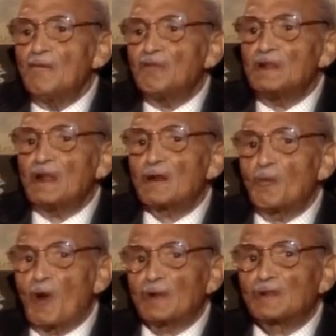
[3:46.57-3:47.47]
فانا
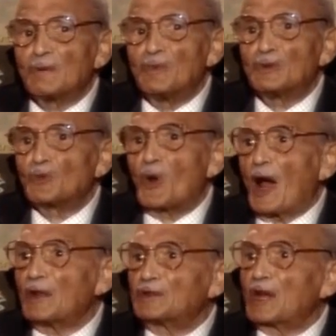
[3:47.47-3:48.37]
روحت البيت
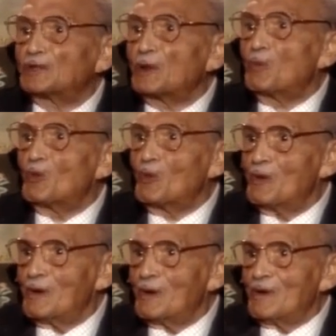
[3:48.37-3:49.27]
وقعدت اكتب له
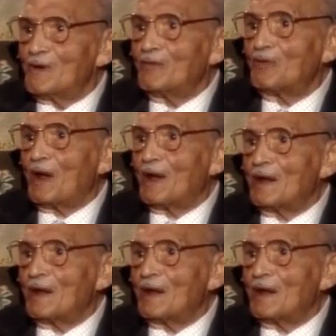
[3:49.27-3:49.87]
اه ف